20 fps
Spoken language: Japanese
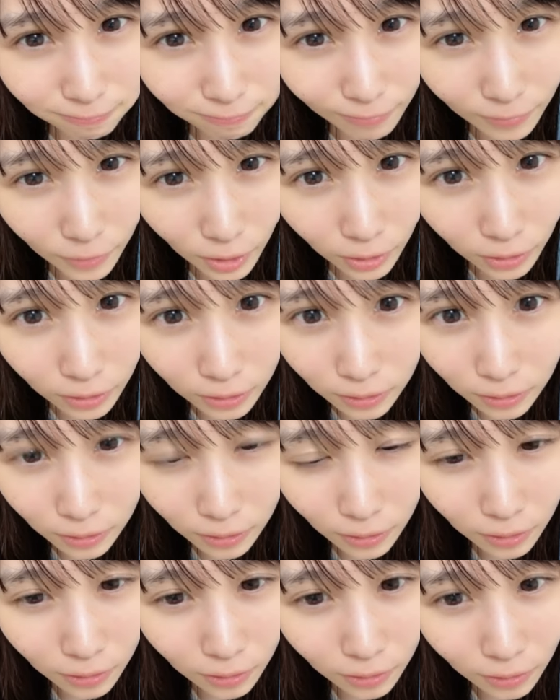えー、話した
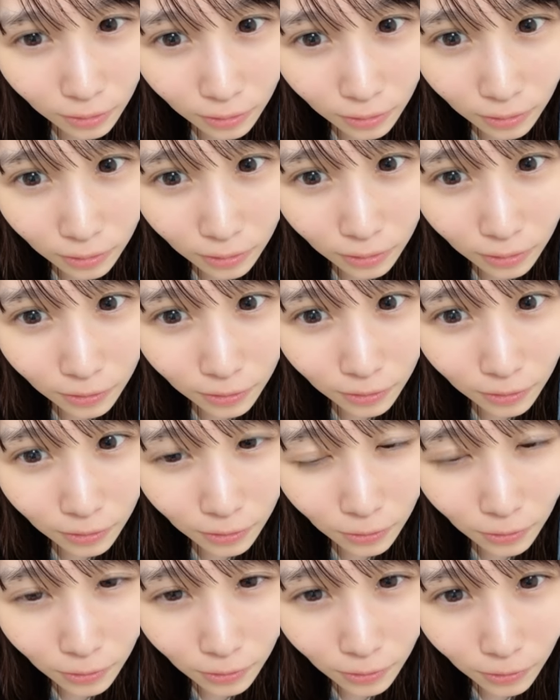かった
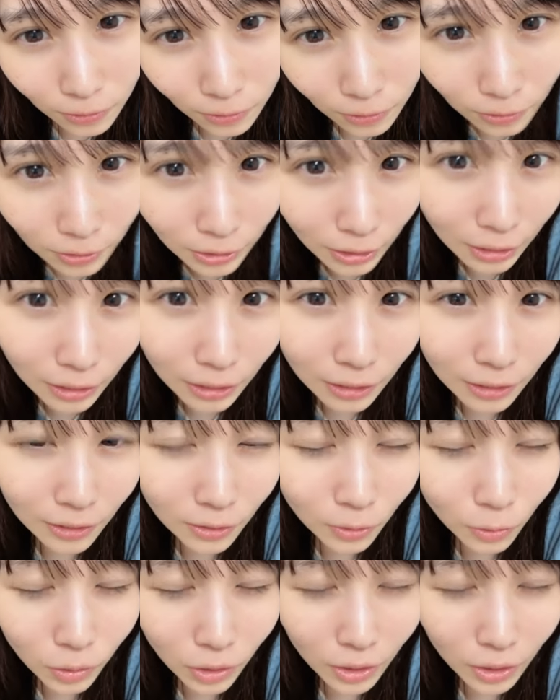オンライン
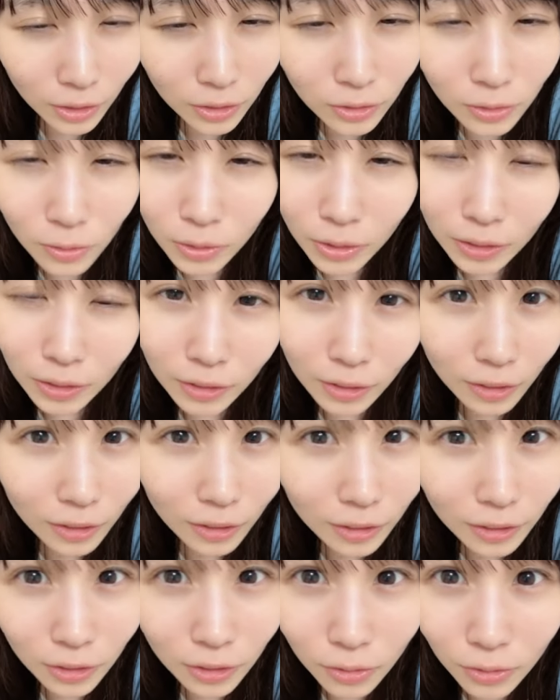予定合いそうだったら
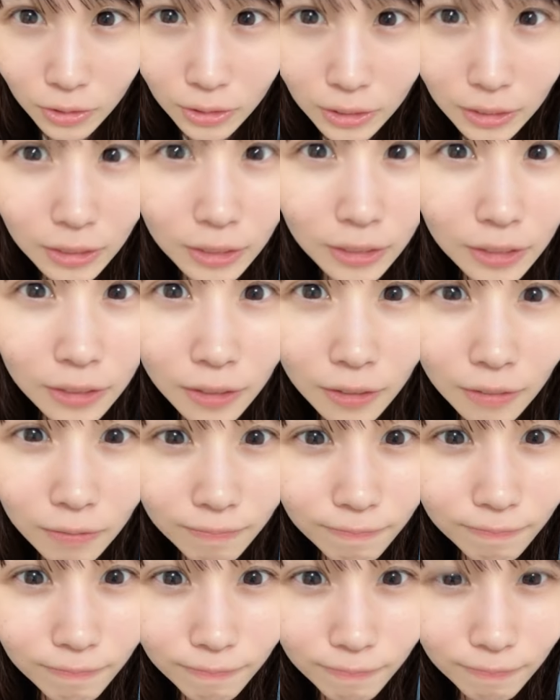来てほしいな
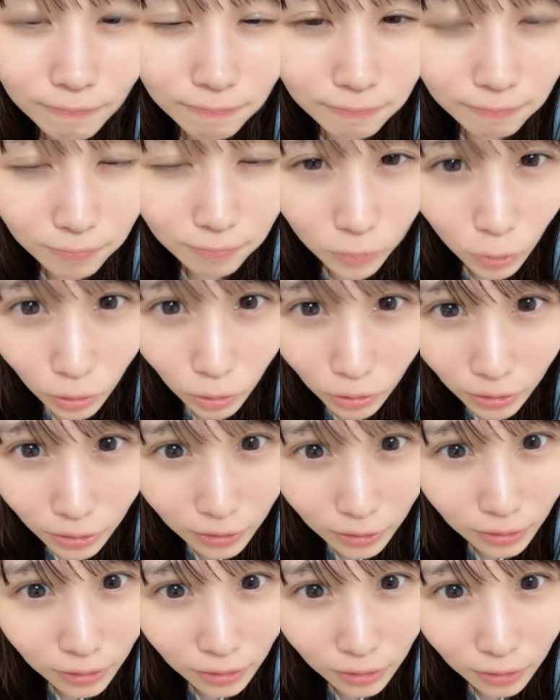お
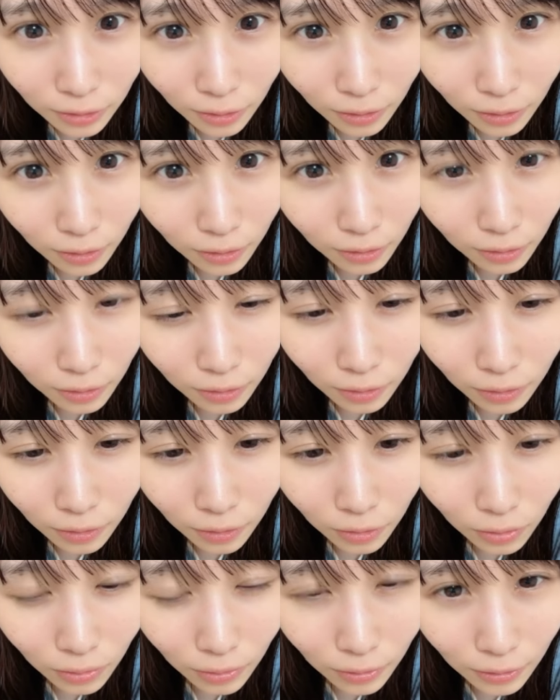話ししたい
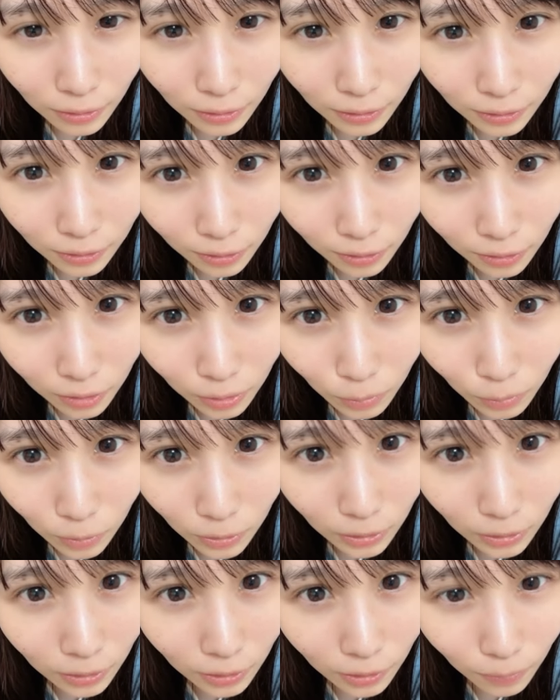久しぶ
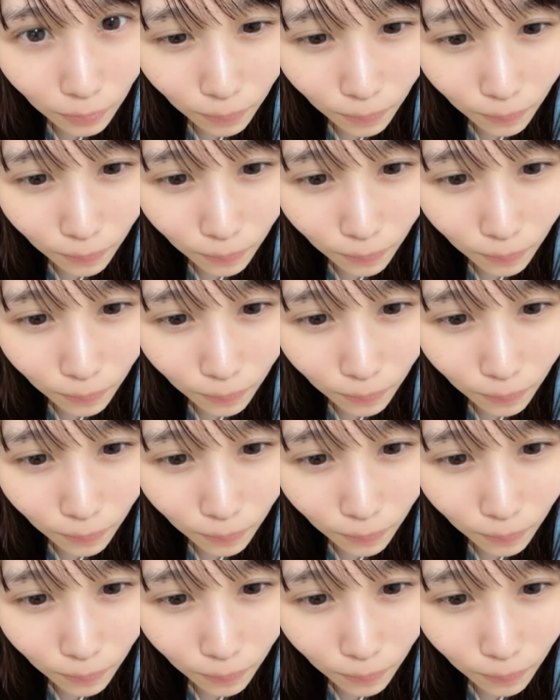りに